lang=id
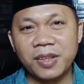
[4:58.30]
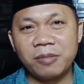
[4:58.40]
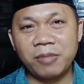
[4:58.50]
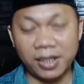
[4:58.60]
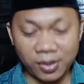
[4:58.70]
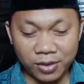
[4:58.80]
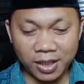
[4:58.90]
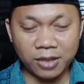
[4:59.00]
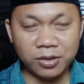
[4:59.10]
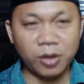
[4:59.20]
Maka
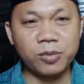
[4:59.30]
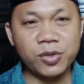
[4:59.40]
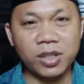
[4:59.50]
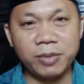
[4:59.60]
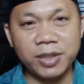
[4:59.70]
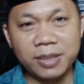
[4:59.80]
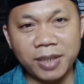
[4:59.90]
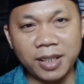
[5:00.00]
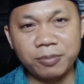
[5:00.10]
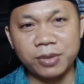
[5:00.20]
saudaraku kaum muslimin
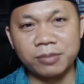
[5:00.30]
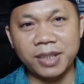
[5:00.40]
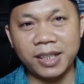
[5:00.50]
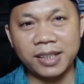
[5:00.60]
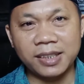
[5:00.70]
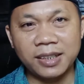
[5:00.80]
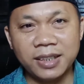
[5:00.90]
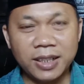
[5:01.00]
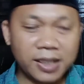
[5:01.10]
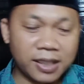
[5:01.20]
dimanapun berada,
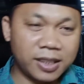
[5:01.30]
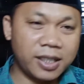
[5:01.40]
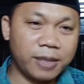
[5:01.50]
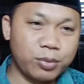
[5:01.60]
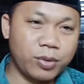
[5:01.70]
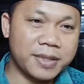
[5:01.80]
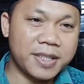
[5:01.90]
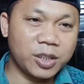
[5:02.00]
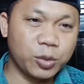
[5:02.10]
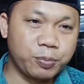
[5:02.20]
ketika
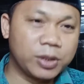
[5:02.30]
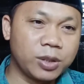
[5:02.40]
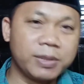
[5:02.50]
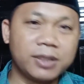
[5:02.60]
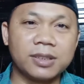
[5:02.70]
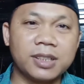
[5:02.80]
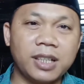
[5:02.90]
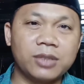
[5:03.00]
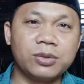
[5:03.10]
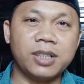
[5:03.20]
puasa itu betul-betul
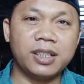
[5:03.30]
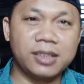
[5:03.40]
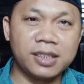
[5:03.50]
dilakukan